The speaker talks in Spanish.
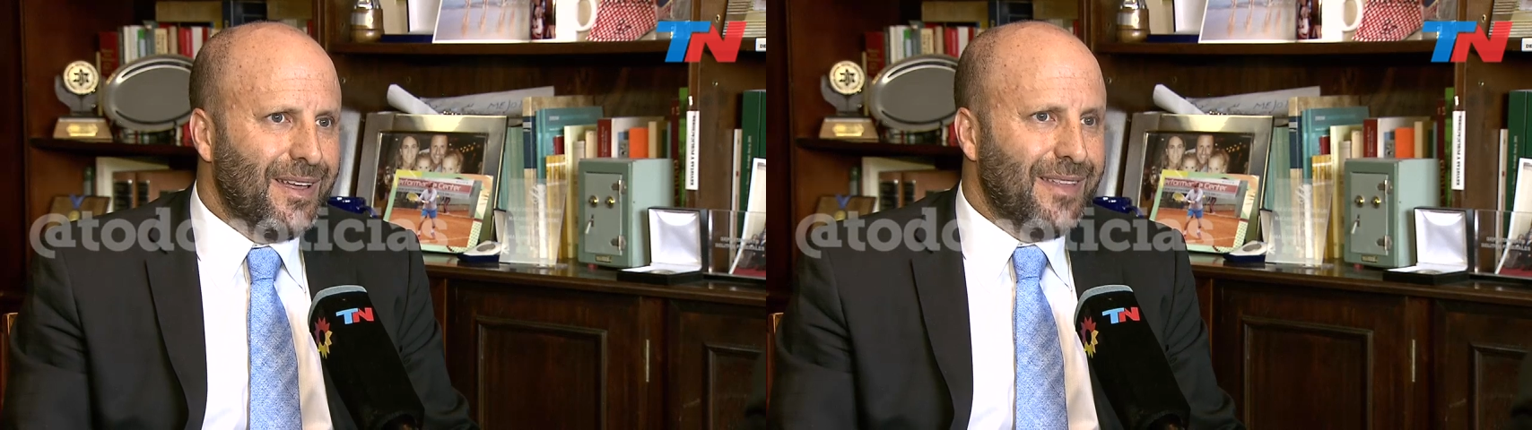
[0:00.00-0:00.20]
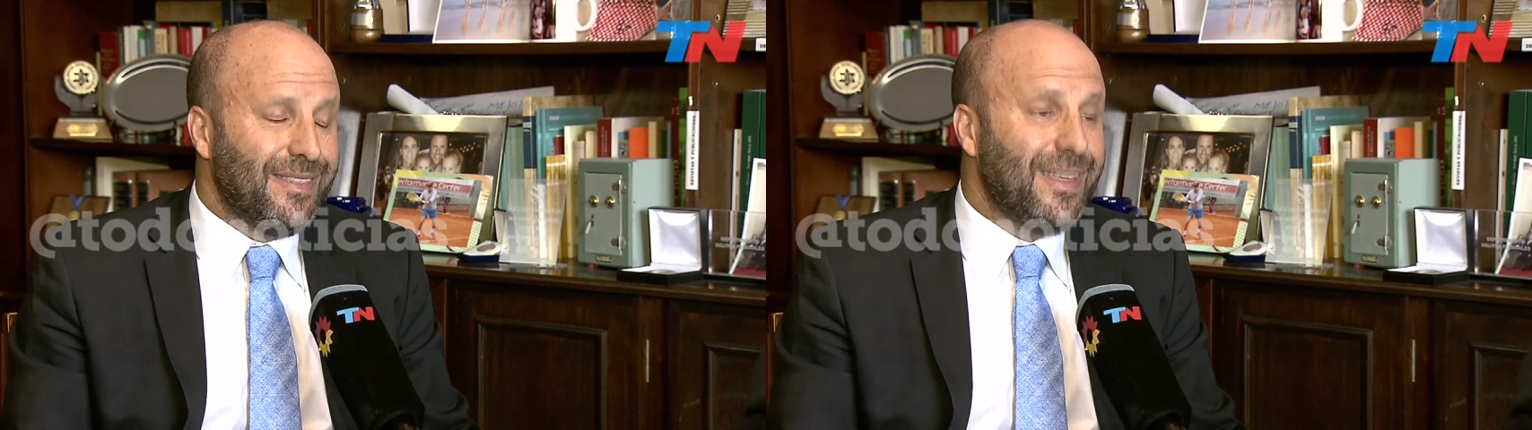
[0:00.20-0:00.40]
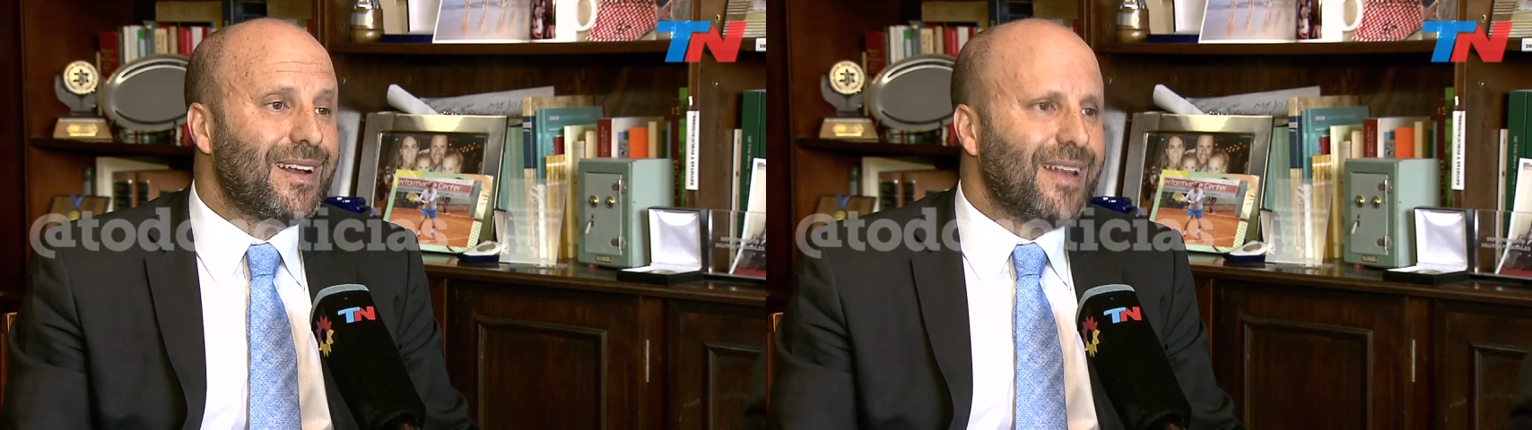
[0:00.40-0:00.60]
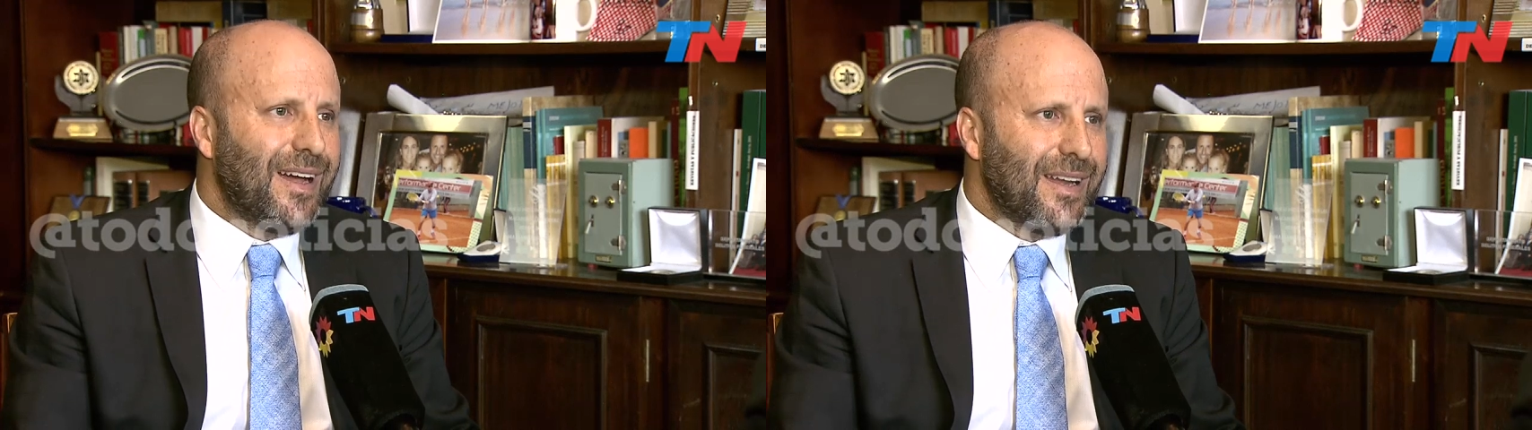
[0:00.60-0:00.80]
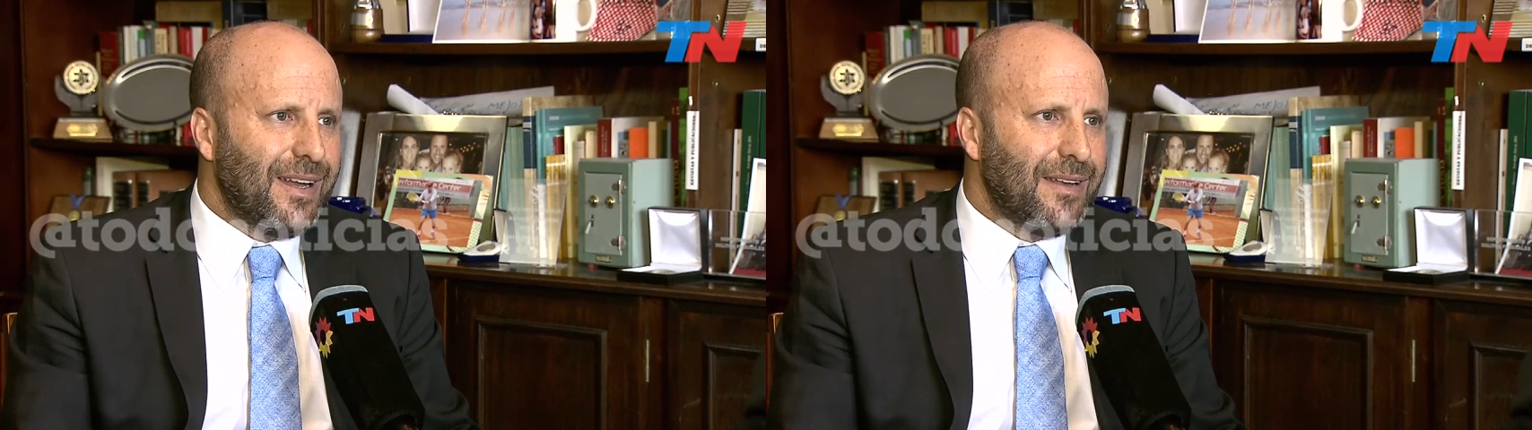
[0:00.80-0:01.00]

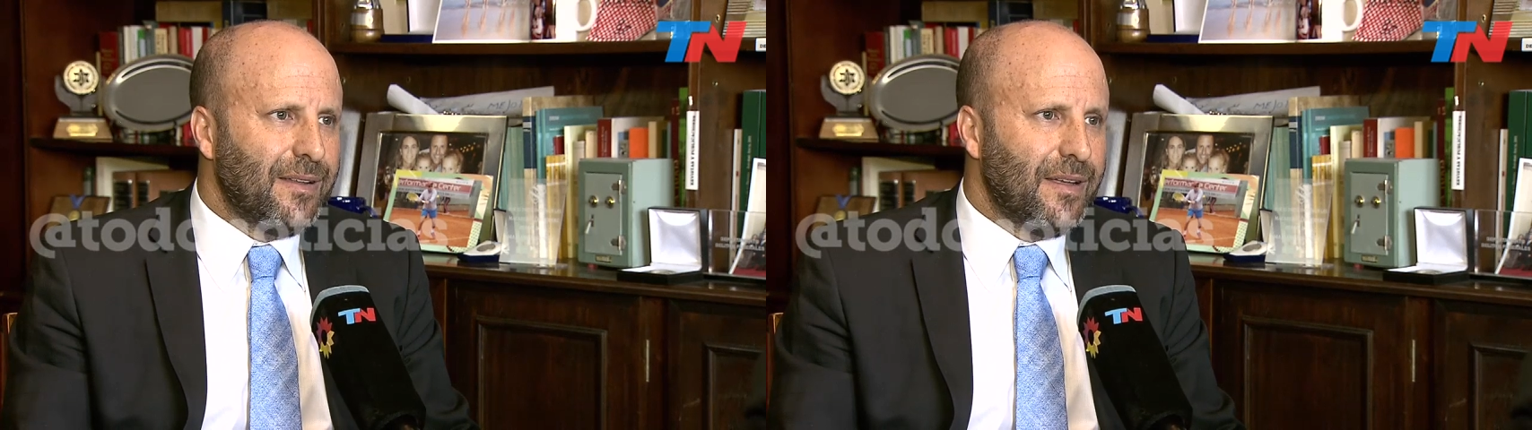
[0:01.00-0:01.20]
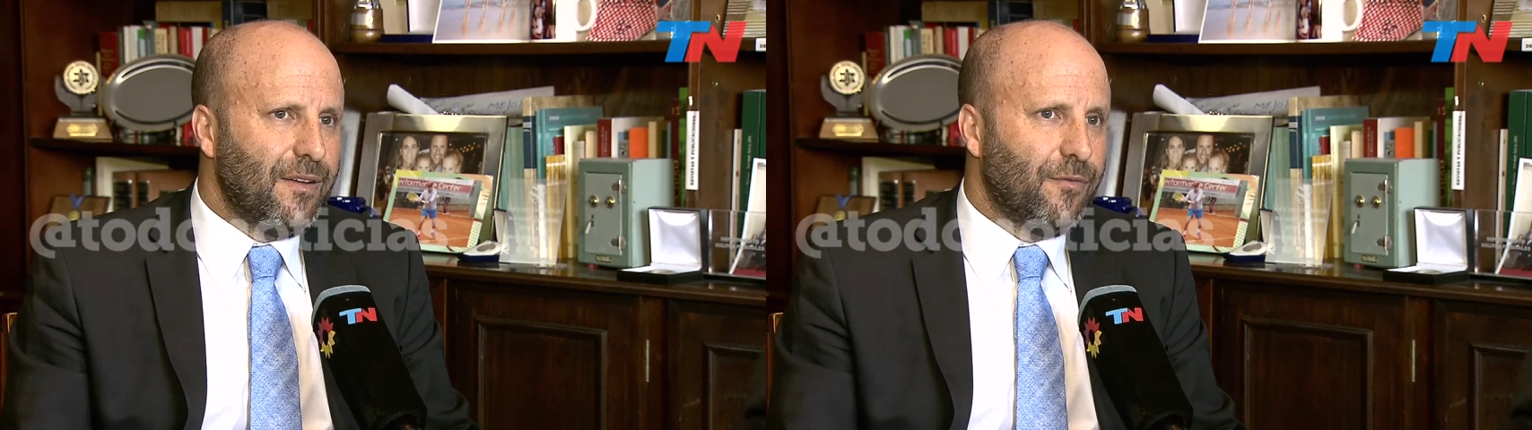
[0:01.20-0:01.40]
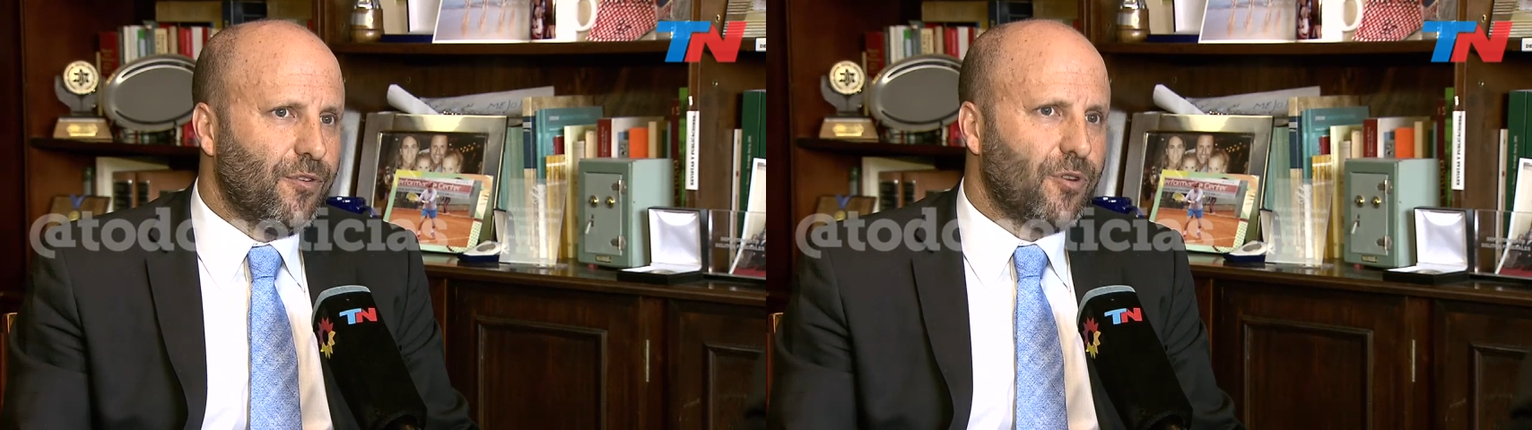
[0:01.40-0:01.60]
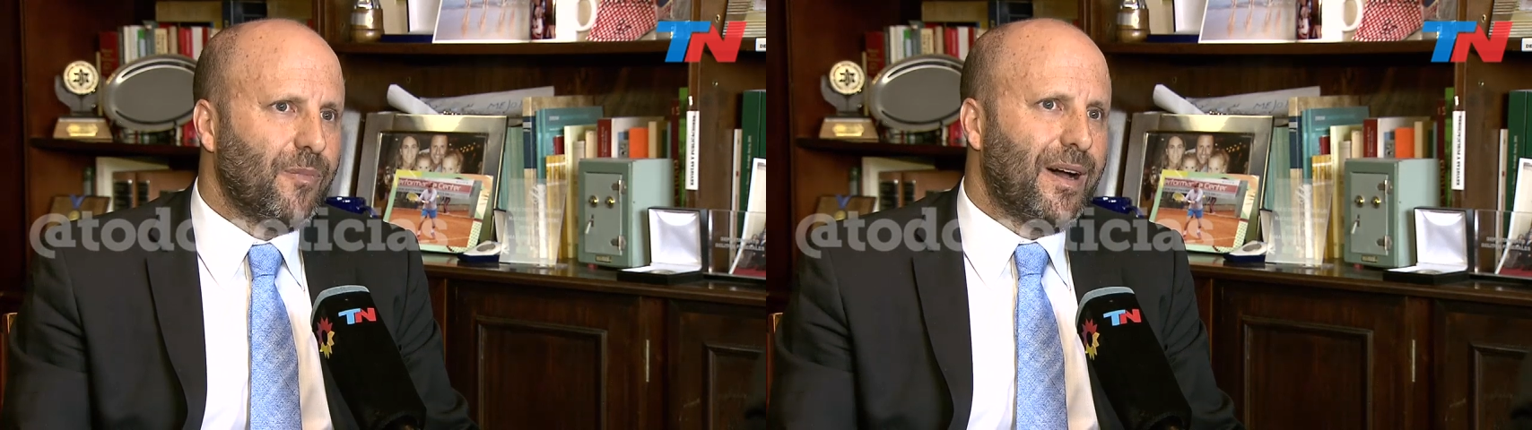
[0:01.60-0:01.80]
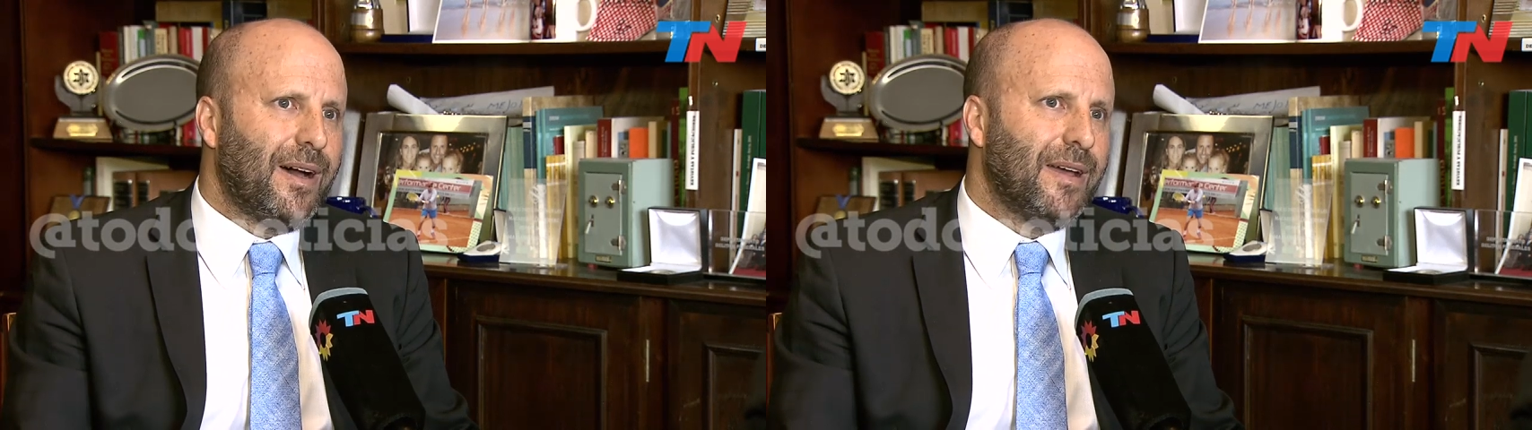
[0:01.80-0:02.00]
declaran en
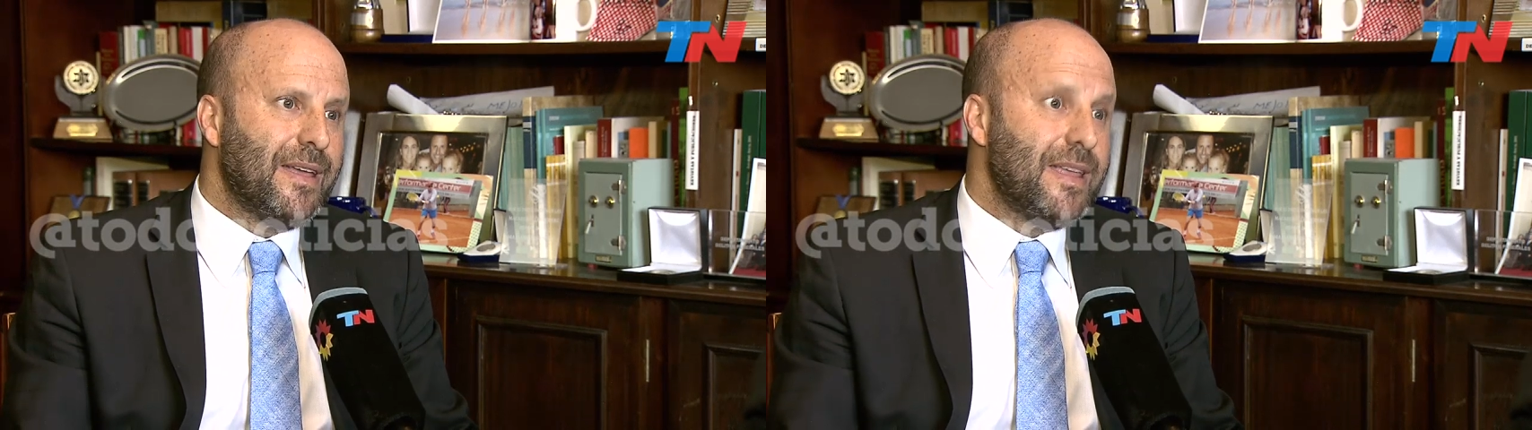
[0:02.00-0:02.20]
forma